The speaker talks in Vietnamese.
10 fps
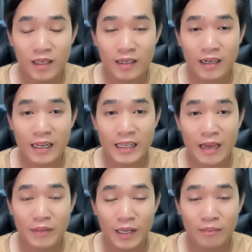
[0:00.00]
rất là
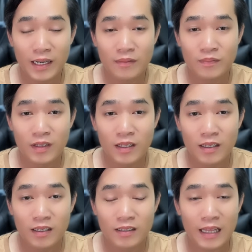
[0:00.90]
nham hiểm ha
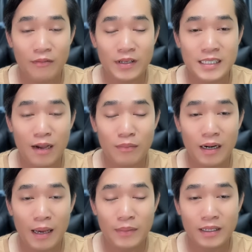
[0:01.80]
tại vì sao mà
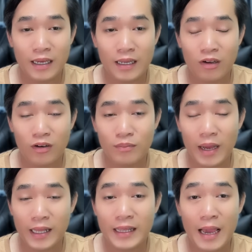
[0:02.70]
hết lại nói
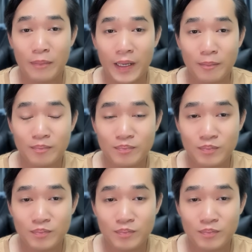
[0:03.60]
bà nham hiểm